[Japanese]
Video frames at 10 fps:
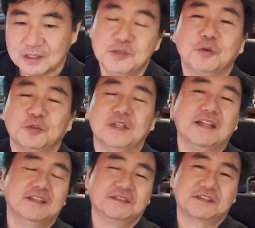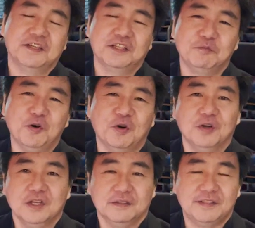いうことなんですけれども
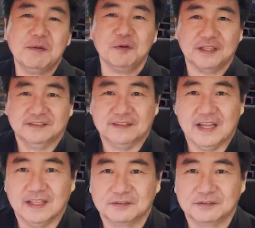でもですね